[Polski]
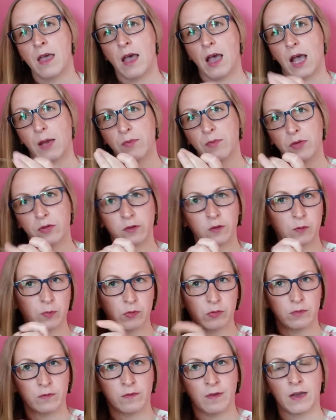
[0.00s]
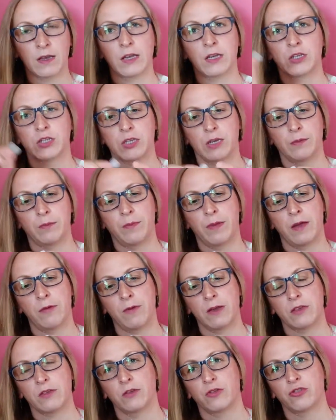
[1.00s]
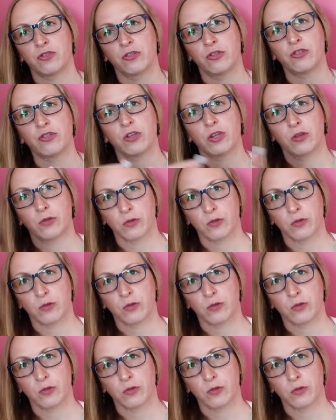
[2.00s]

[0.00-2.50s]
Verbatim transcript: a biorąc pod uwagę, że perłę księżniczki